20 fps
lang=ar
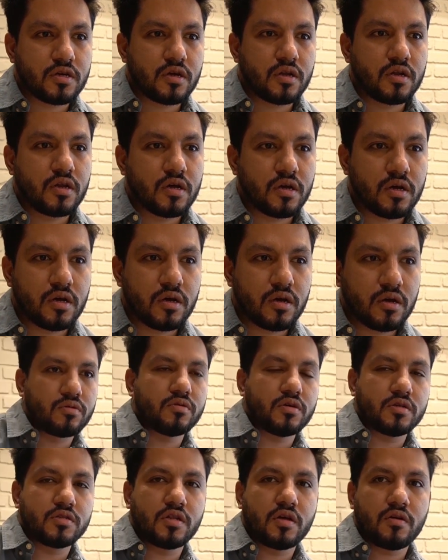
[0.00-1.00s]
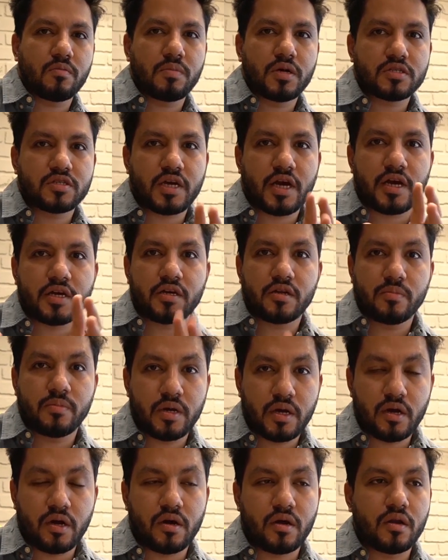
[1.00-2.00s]
ان يكون عندنا بس حق
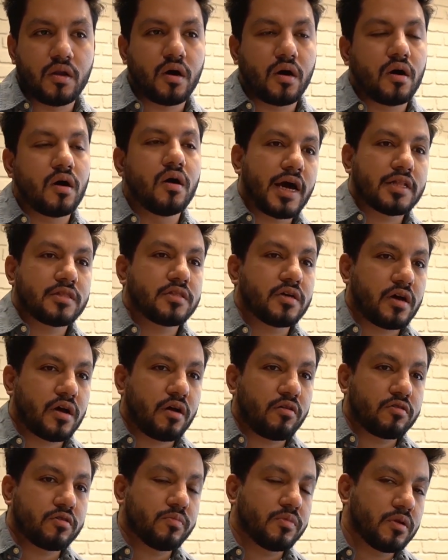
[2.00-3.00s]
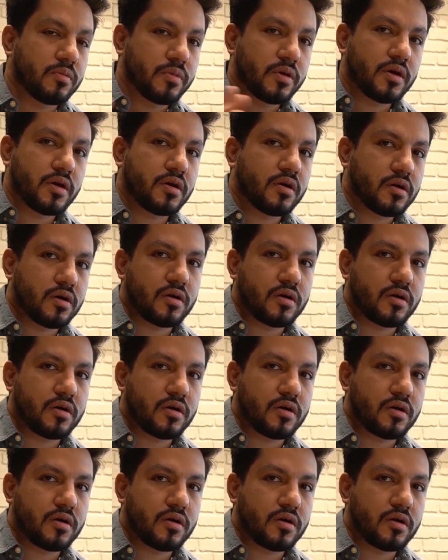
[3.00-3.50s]
البيع لا حتى عقب البيع